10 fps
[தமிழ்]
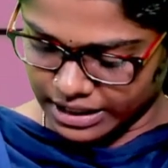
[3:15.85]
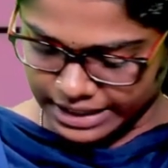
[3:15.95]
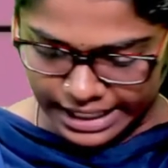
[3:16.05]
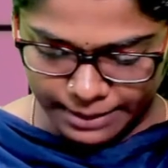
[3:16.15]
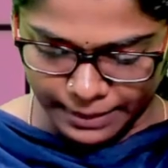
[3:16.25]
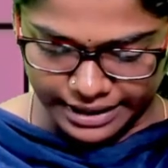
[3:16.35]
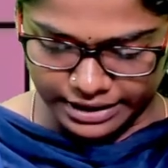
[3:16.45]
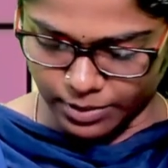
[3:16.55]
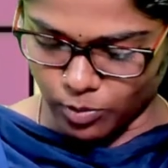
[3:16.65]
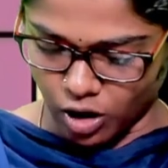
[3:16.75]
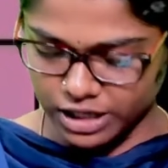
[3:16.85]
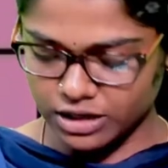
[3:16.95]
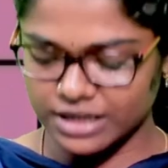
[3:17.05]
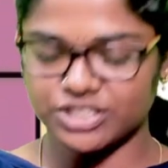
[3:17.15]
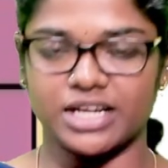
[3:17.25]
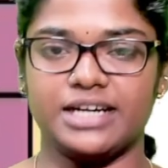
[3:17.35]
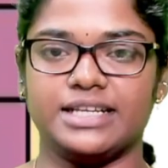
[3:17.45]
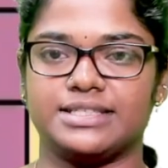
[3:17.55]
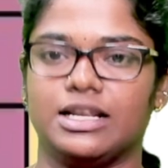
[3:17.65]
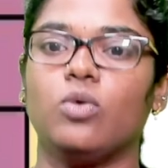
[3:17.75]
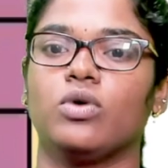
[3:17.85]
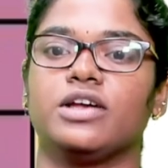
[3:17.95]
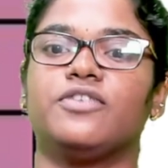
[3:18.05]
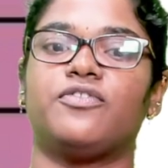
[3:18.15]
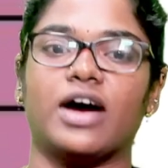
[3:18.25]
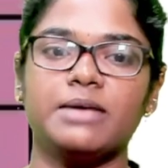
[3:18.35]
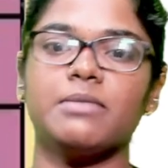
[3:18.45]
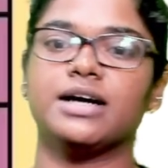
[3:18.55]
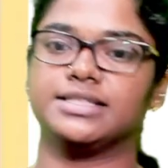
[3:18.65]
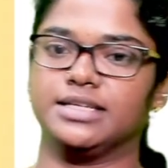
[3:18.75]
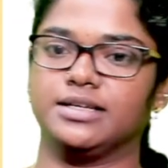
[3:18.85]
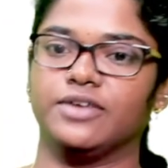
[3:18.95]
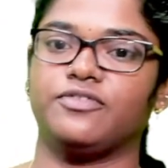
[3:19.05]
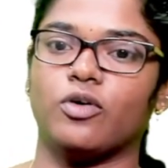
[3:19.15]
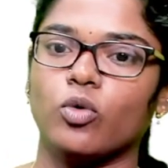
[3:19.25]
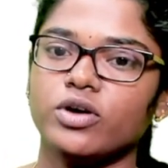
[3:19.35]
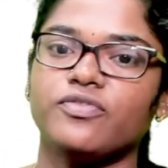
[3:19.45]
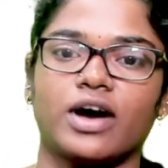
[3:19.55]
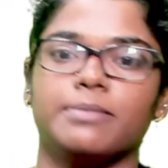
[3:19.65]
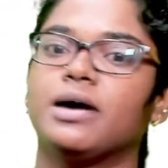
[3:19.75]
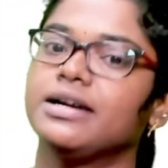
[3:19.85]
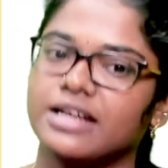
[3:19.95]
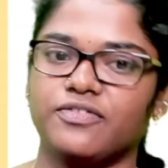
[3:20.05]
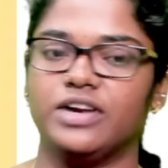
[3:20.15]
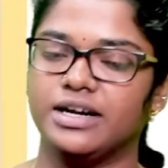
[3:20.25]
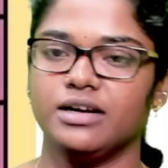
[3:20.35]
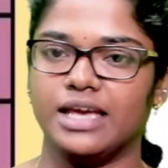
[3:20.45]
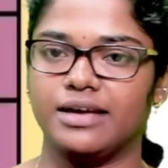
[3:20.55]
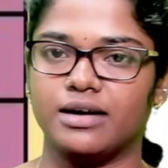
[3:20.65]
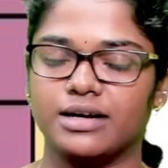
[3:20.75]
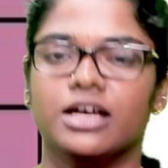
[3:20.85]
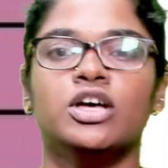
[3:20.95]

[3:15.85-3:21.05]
கீழே பாருங்கள் மாலிகுலர் ஜெனட்டிக்ஸில் உங்களுக்கு ஃபைவ் மார்க்ஸ் இருக்குது ஒரு ஃபைவ் மார்க் டெஃபினட்டாக கேட்குறாங்க